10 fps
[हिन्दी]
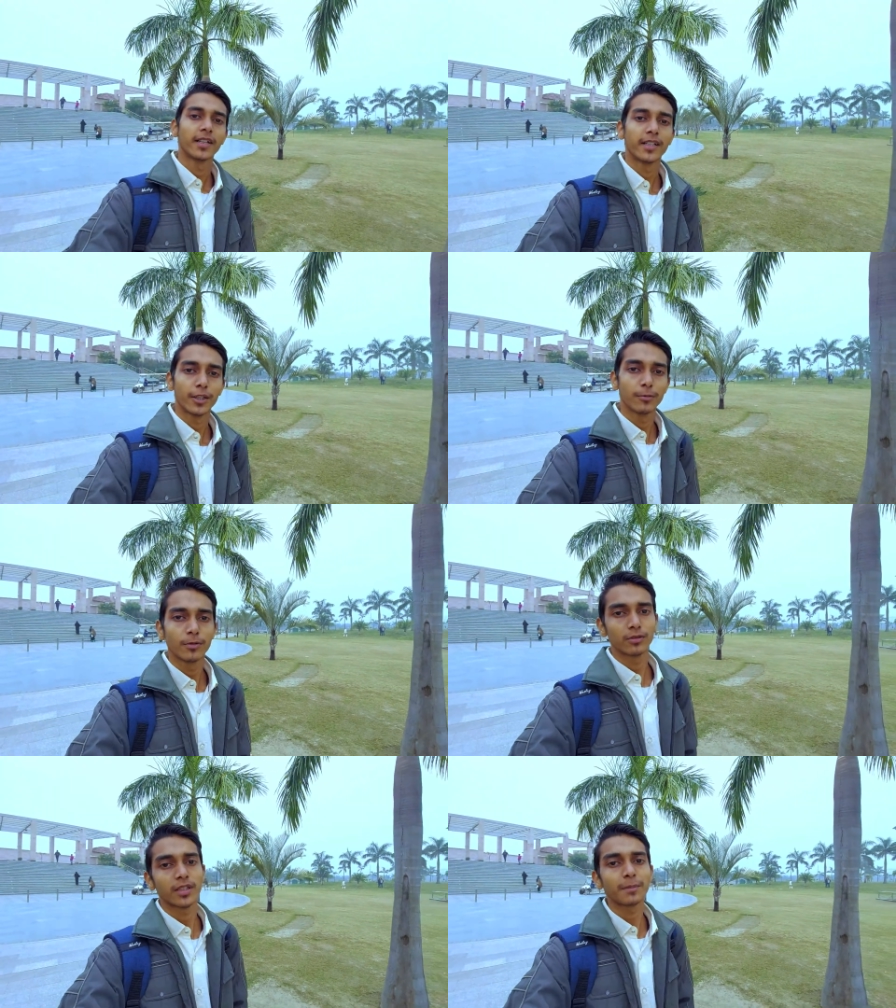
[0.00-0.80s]
नींव
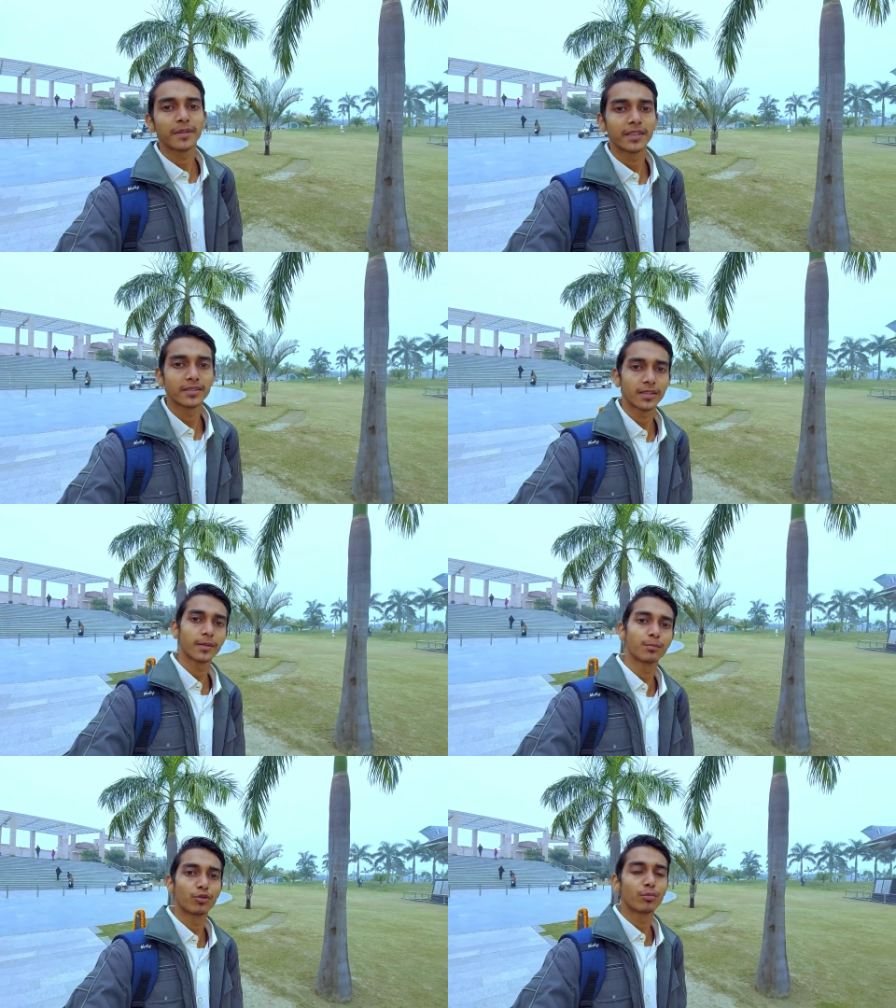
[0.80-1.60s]
उत्तर प्रदेश के
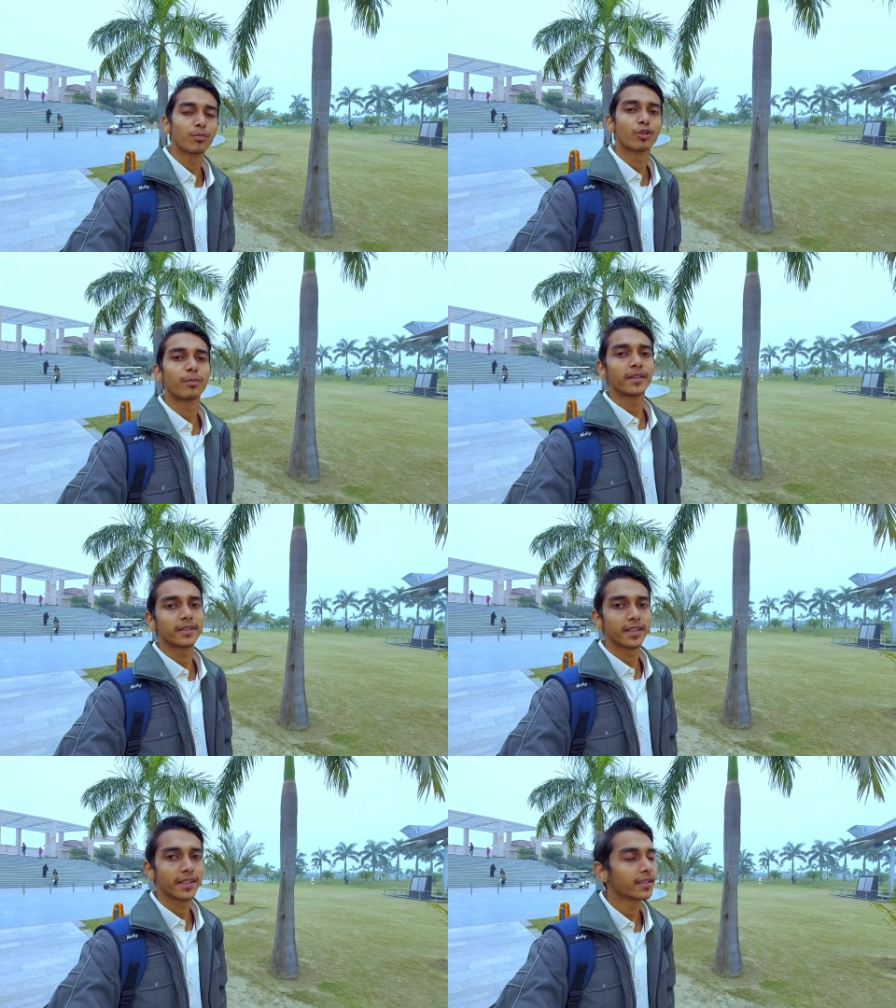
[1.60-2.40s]
पूर्व
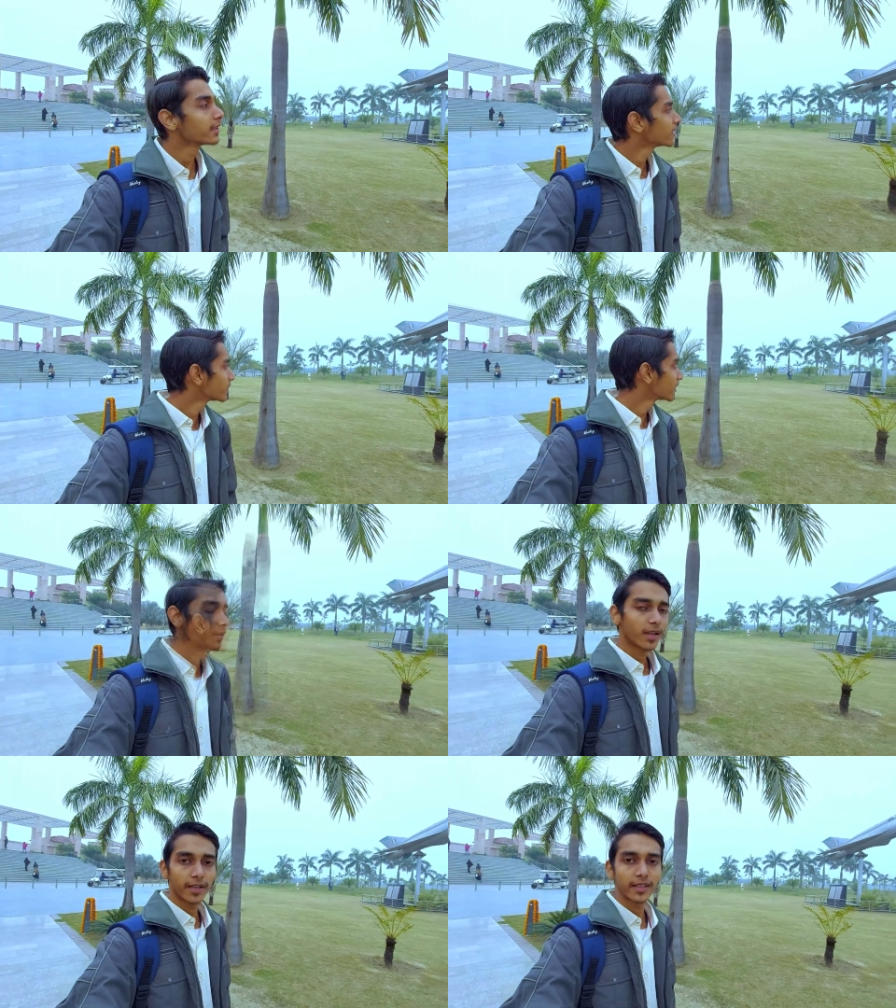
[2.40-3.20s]
मुख्यमंत्री श्री
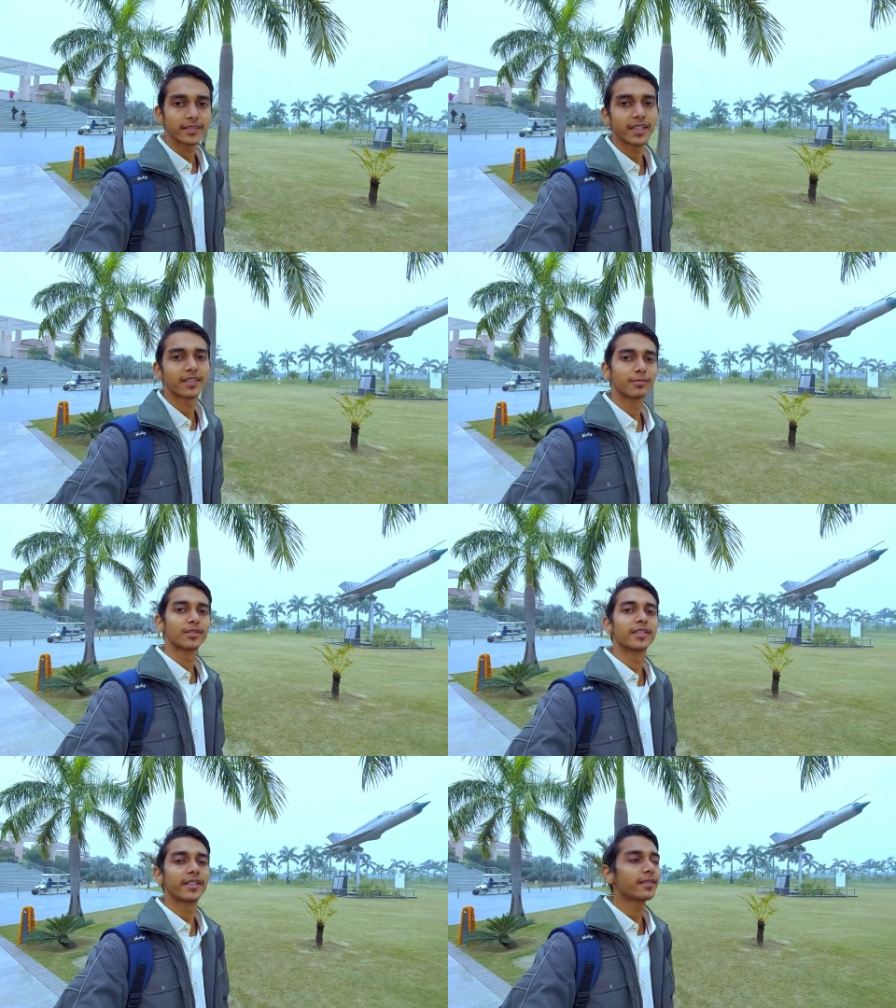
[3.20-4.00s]
अखिलेश यादव
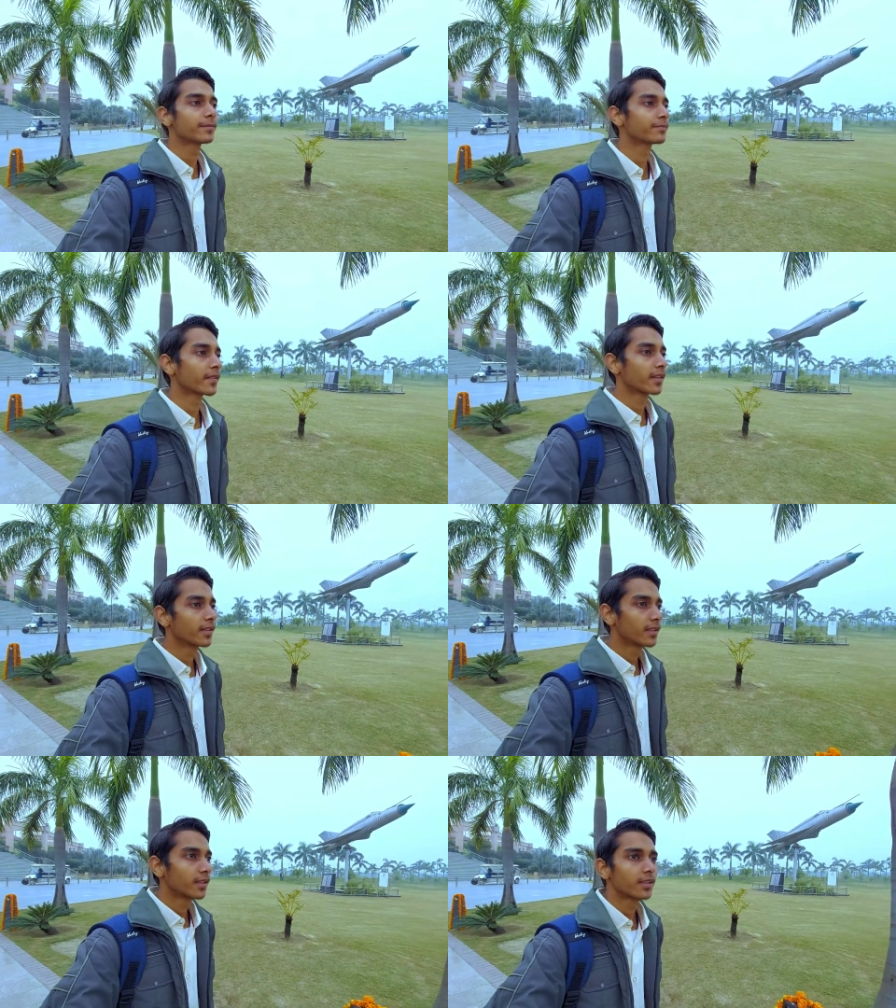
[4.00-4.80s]
जी ने
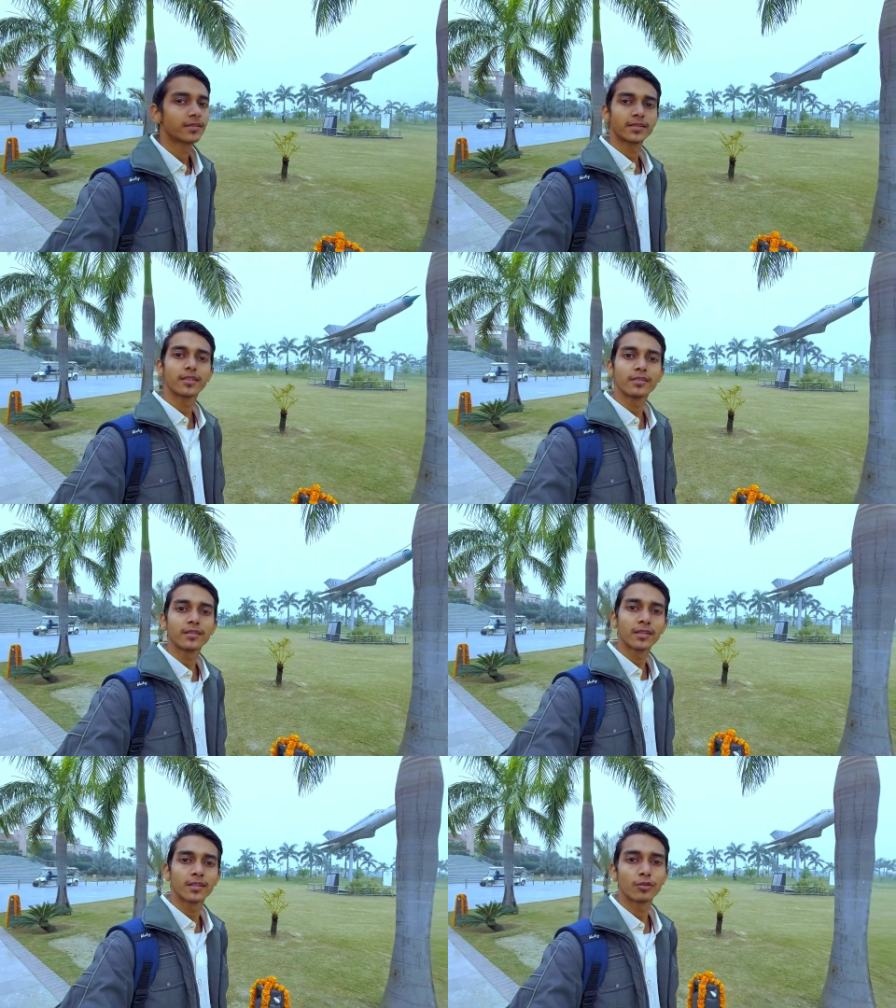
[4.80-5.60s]

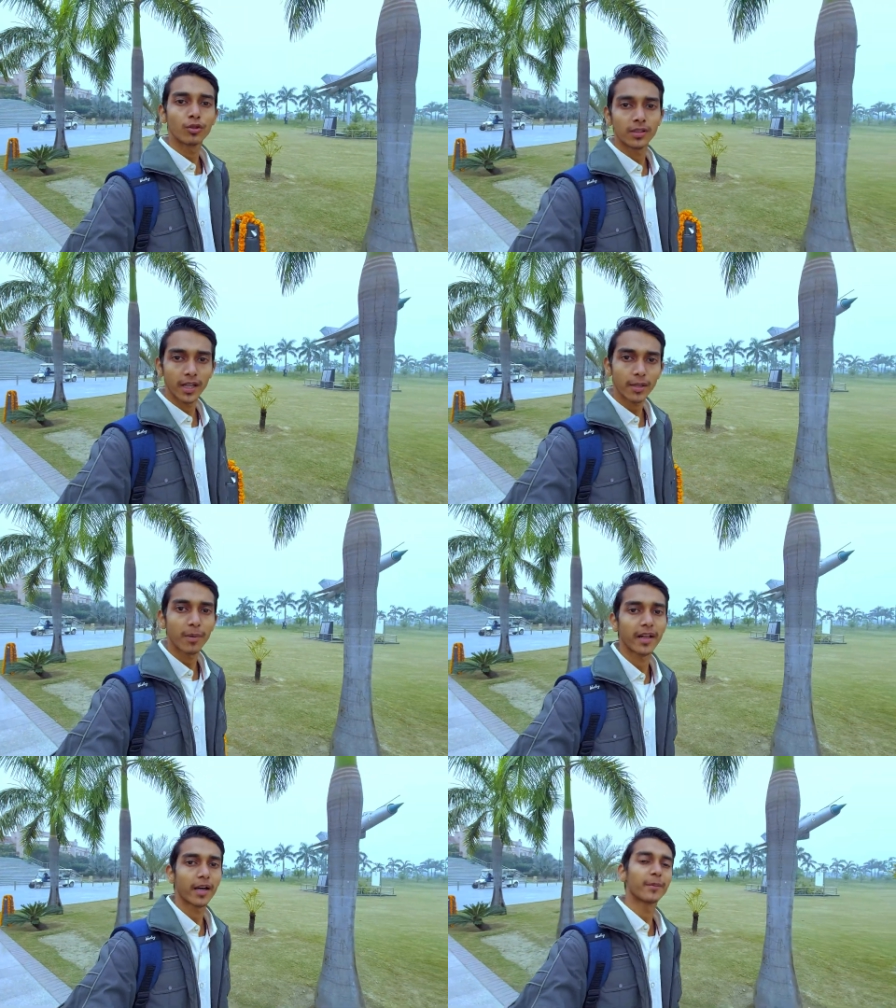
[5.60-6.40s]
सन
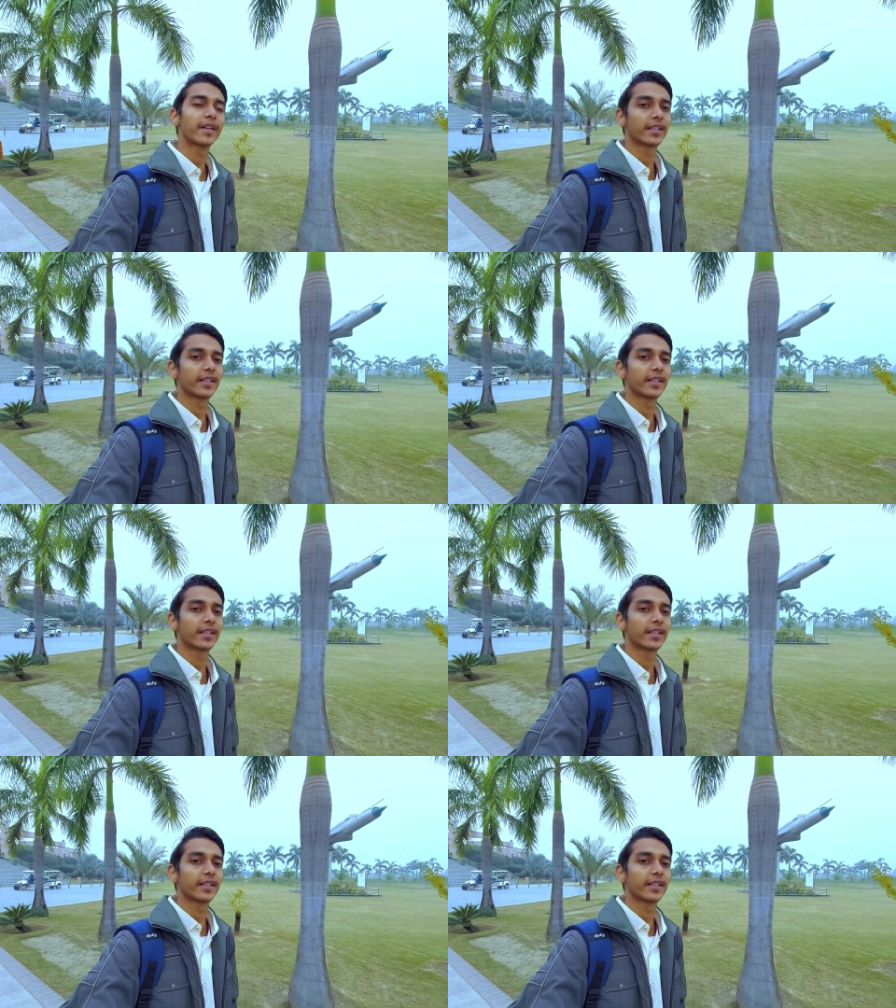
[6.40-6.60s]
2012 में